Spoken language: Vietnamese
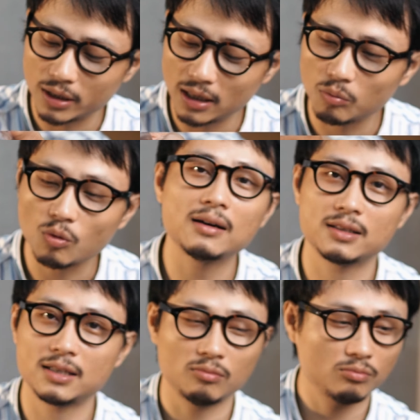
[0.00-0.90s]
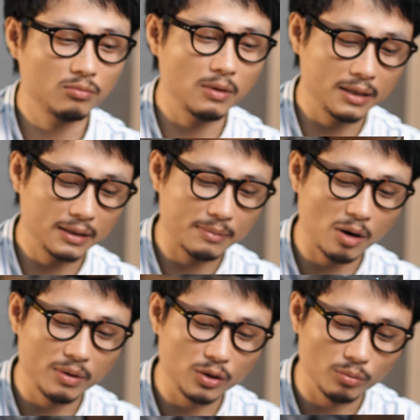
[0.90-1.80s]
ni lông ở trong bên cái
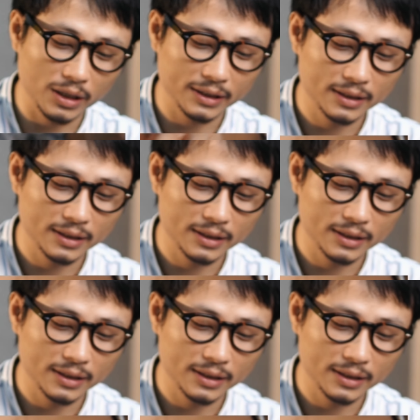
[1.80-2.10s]
bao bì của mình